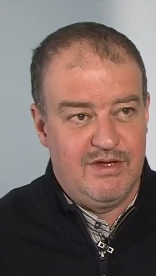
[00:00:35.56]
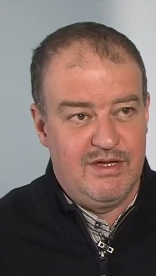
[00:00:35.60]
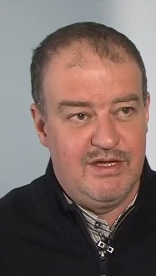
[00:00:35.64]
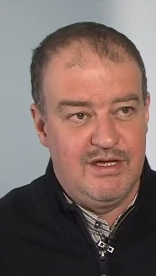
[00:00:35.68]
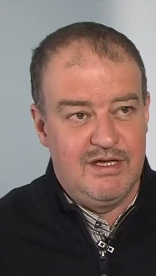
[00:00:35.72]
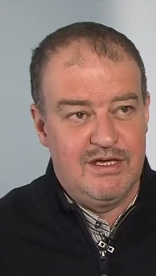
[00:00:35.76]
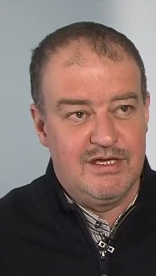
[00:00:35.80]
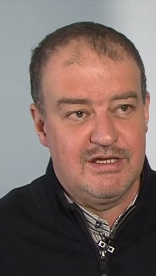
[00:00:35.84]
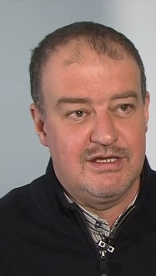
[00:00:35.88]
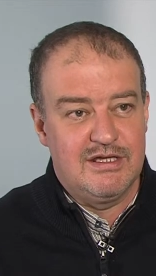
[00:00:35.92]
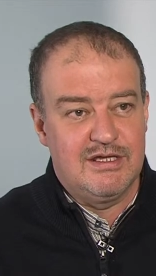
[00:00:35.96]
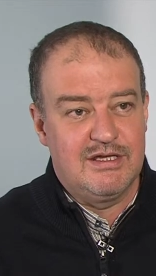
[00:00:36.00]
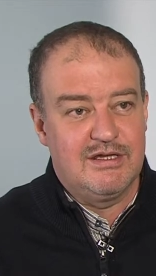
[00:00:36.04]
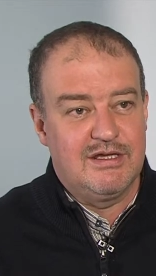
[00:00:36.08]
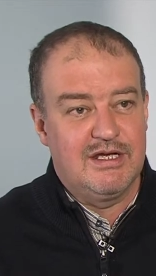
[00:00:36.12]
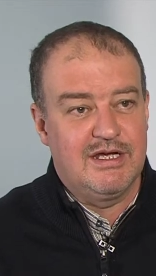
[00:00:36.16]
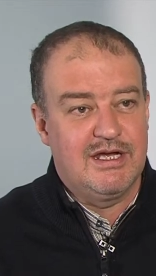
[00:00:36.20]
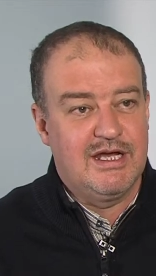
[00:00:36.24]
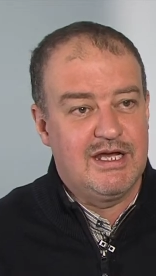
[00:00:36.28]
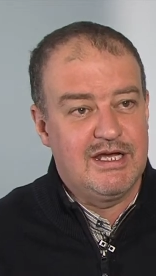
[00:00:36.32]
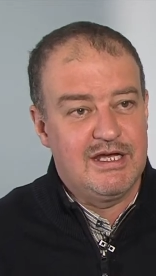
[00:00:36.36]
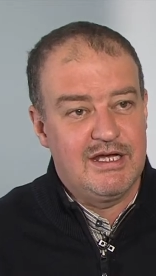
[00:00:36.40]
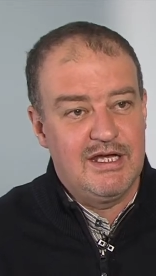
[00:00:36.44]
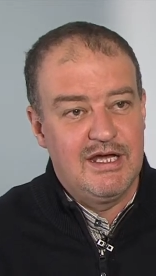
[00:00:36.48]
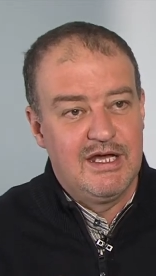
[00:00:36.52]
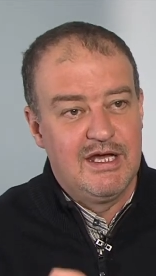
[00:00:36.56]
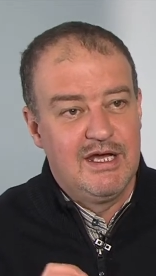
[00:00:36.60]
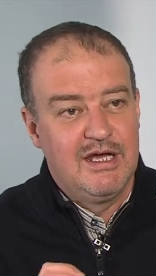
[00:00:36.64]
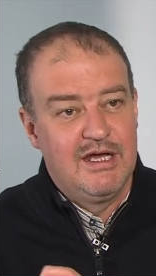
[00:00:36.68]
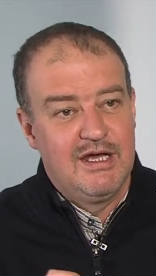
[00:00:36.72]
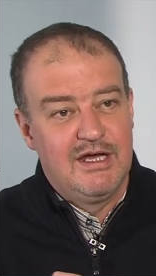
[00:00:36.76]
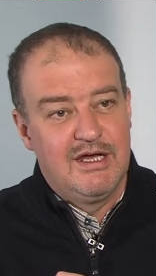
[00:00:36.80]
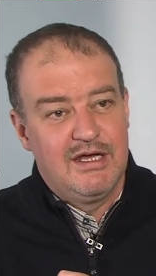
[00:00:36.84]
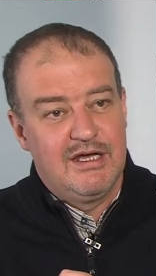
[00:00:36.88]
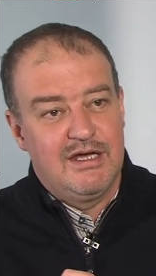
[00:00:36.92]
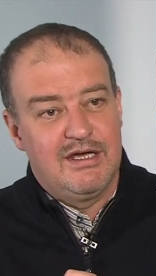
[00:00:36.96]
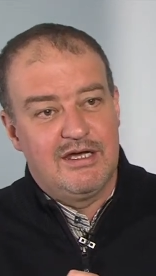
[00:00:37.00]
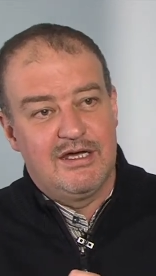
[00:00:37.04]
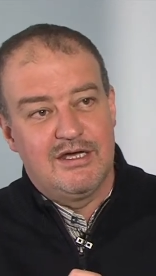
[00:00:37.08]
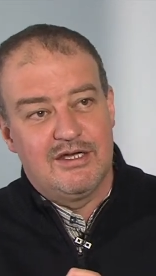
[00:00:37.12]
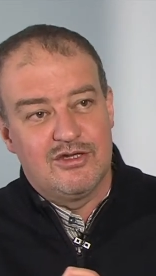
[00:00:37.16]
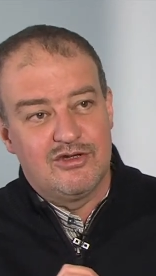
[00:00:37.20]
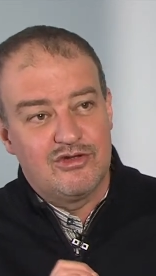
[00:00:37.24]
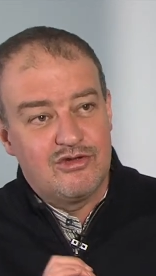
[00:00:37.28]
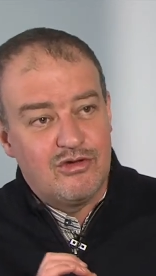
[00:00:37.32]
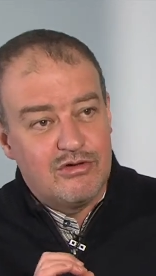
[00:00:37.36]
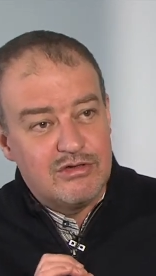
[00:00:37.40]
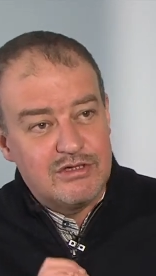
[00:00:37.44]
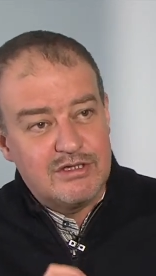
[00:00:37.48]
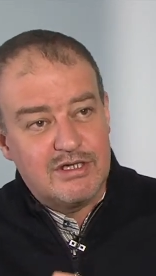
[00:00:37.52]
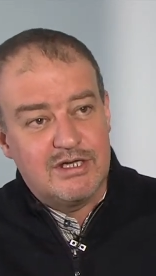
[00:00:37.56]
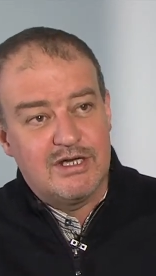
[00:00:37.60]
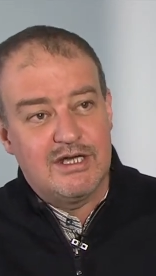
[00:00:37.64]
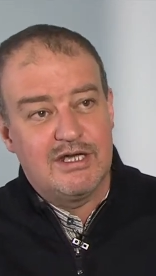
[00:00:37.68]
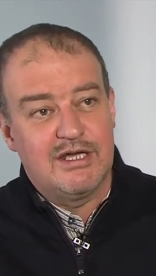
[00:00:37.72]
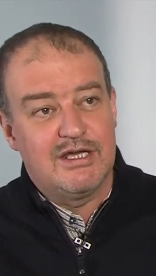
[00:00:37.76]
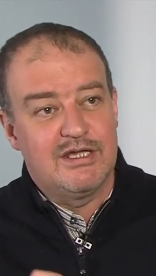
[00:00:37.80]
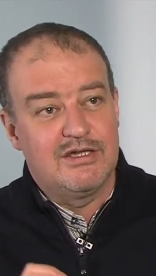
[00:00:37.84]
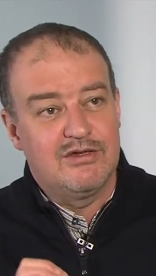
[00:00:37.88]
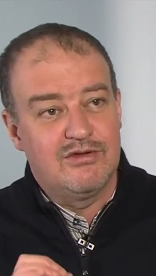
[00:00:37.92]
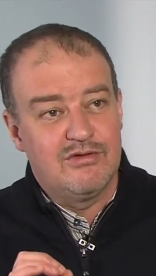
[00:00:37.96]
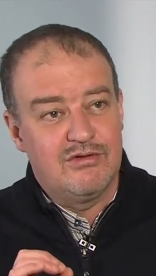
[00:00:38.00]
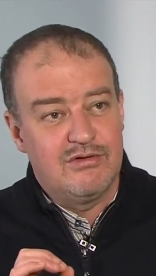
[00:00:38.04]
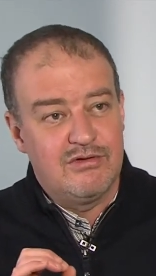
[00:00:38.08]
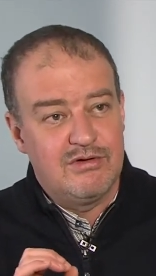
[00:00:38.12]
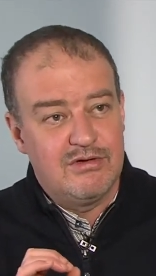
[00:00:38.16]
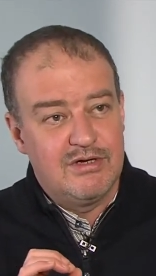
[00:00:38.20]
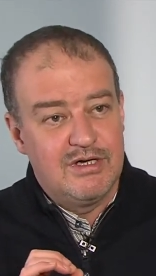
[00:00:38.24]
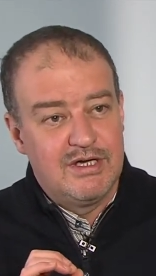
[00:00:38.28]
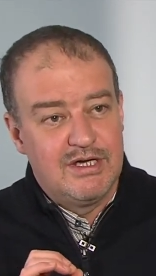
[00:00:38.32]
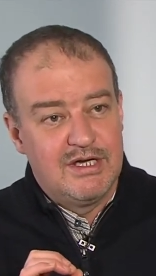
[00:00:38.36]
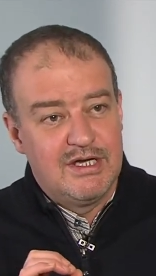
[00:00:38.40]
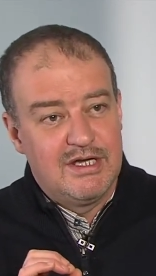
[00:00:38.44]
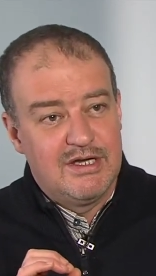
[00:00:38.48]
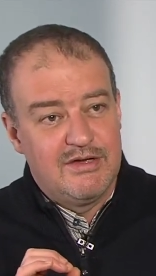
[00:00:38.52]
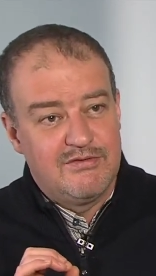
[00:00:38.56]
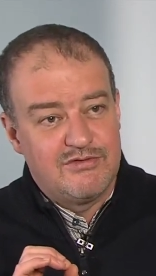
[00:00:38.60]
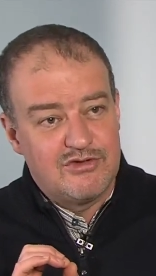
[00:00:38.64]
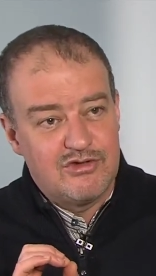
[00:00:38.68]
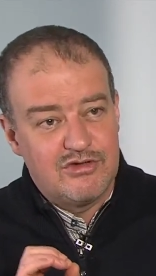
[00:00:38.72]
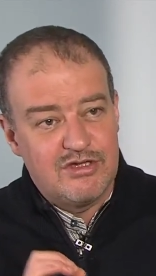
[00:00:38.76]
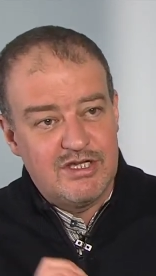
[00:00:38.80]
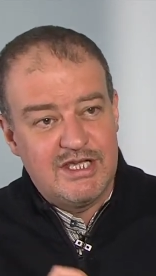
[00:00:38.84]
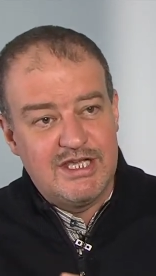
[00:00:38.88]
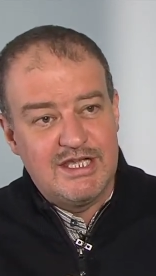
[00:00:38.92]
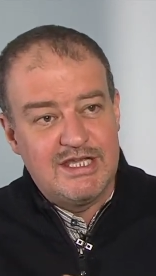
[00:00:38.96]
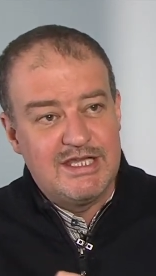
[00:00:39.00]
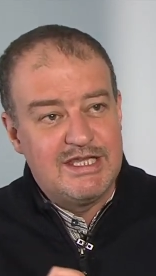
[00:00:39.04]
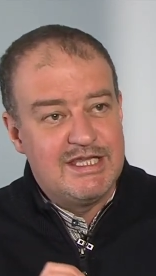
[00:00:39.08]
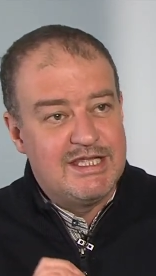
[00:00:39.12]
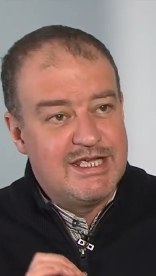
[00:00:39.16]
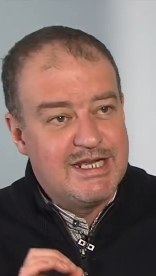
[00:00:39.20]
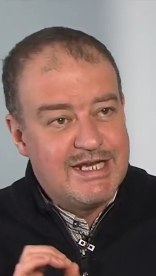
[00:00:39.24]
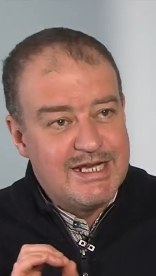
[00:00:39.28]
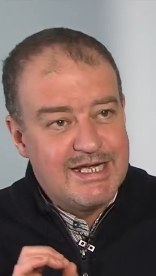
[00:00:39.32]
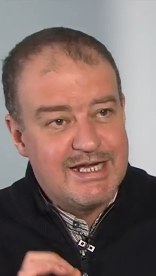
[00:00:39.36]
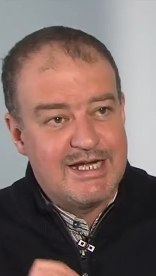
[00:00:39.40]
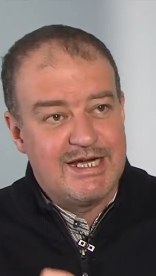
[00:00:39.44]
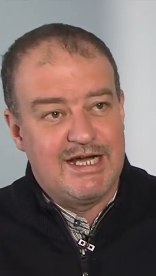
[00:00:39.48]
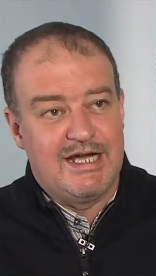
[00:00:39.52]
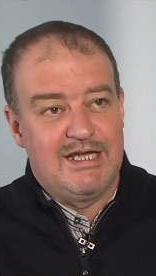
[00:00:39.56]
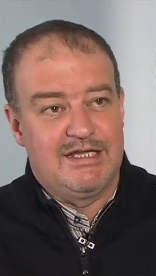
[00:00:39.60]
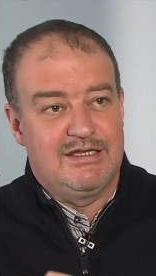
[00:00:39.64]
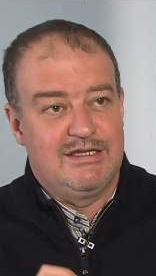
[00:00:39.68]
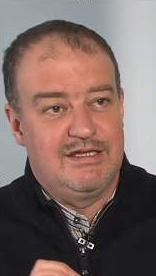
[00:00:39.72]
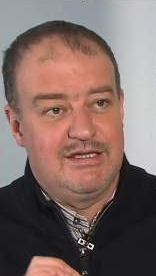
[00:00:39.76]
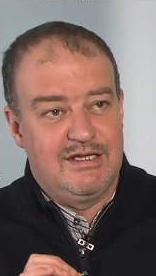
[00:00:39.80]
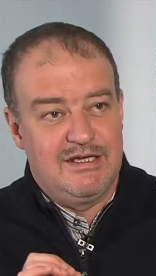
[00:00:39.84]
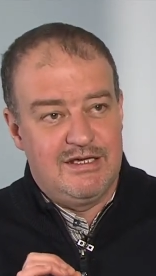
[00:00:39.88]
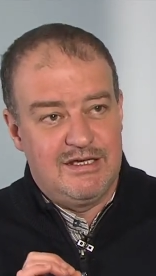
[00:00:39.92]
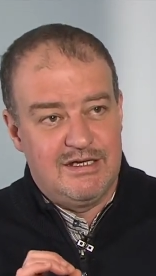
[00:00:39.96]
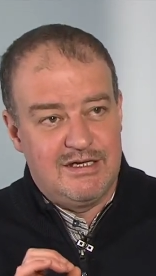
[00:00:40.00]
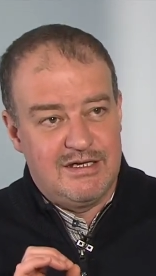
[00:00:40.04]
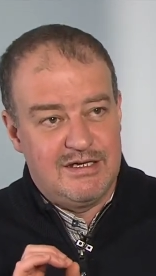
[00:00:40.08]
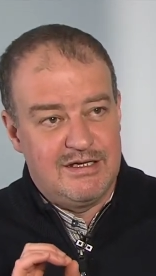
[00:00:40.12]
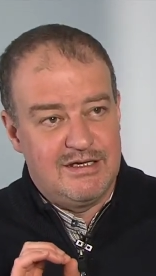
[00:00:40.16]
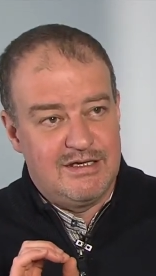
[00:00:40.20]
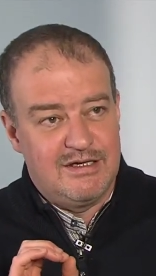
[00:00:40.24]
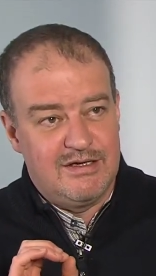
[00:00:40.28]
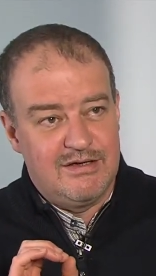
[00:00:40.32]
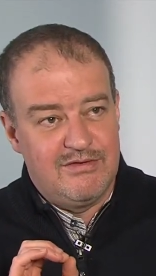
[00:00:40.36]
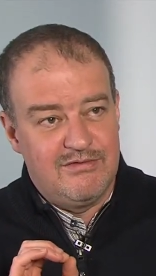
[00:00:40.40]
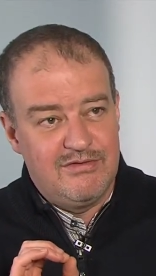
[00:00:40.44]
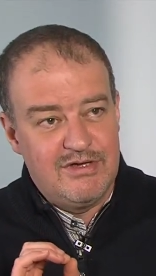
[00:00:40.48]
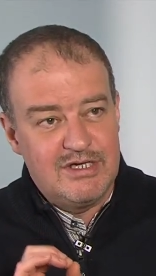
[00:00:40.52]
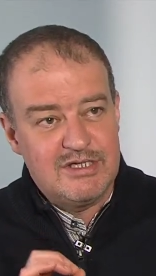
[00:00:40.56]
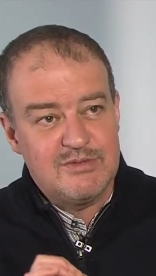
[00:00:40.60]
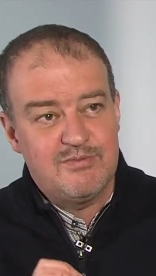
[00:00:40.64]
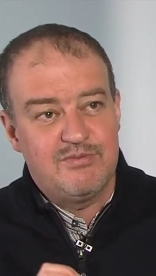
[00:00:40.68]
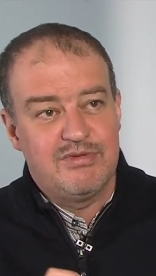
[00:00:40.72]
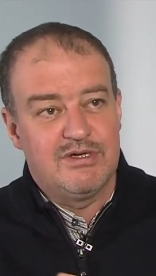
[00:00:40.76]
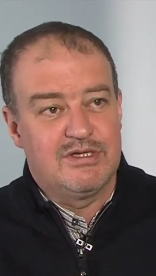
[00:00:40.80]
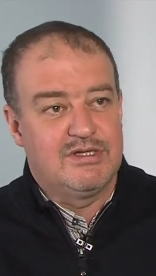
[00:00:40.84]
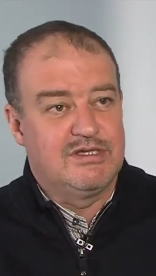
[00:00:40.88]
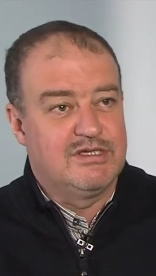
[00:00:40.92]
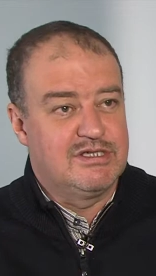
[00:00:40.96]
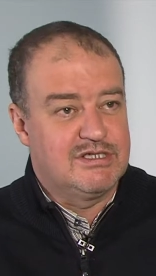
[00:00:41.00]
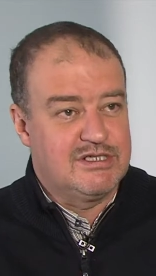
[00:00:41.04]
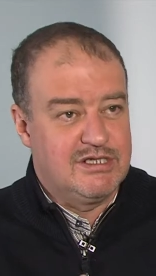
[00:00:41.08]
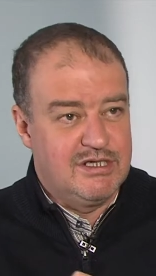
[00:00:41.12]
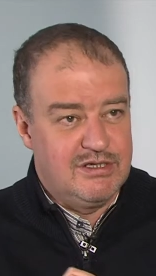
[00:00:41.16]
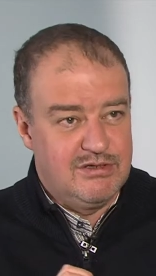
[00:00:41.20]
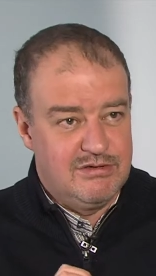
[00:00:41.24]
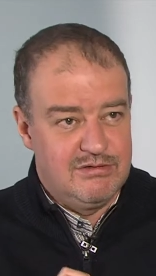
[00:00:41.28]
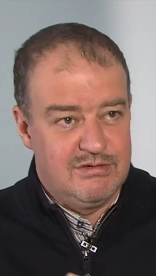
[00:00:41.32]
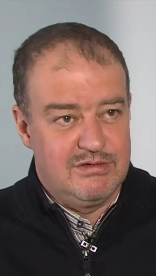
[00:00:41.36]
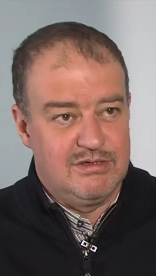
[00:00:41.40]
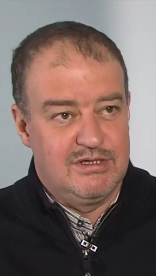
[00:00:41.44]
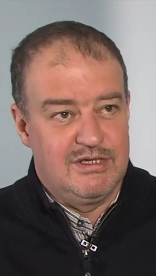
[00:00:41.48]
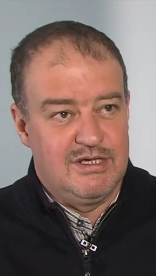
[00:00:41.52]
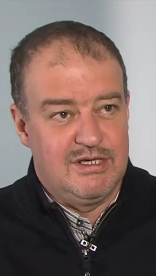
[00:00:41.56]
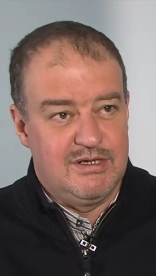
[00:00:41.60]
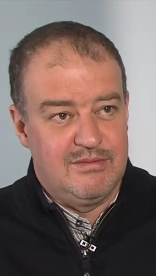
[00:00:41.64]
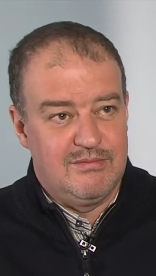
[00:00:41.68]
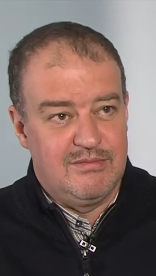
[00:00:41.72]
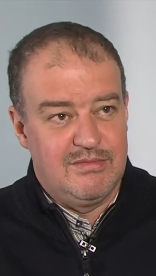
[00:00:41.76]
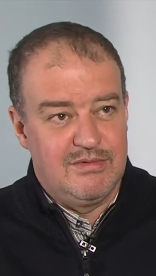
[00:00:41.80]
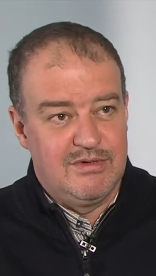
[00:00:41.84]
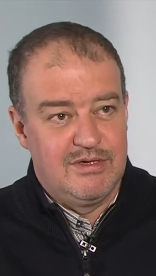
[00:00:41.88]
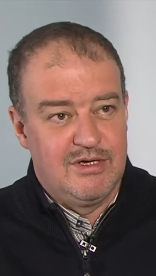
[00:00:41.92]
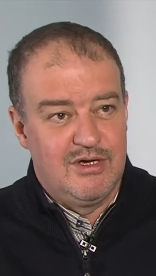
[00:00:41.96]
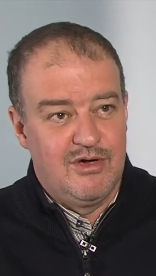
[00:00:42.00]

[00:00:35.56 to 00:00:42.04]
И это такая э, тонкая, но все-таки деликатная вещь по отношению к нам.